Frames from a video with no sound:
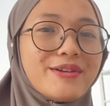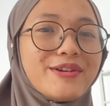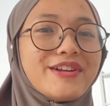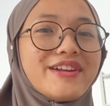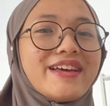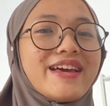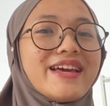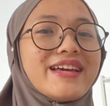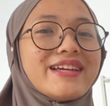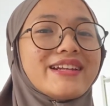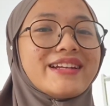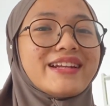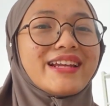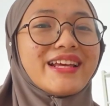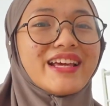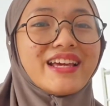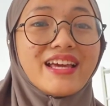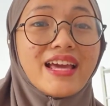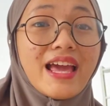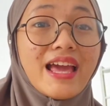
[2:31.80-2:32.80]
dunia
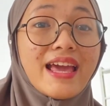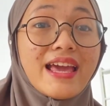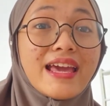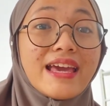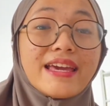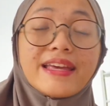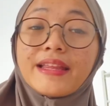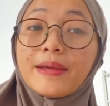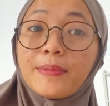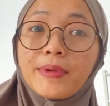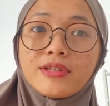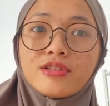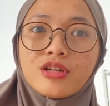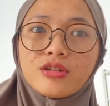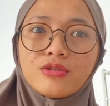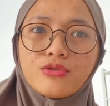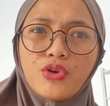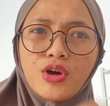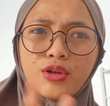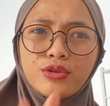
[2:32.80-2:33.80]
ini kita main
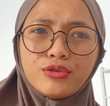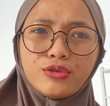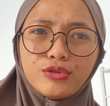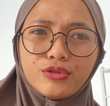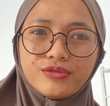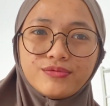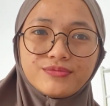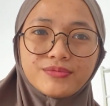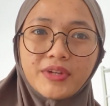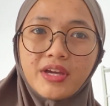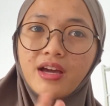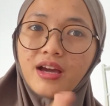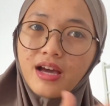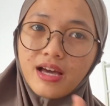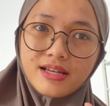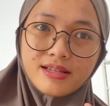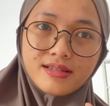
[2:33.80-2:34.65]
salat duha dulu ya gak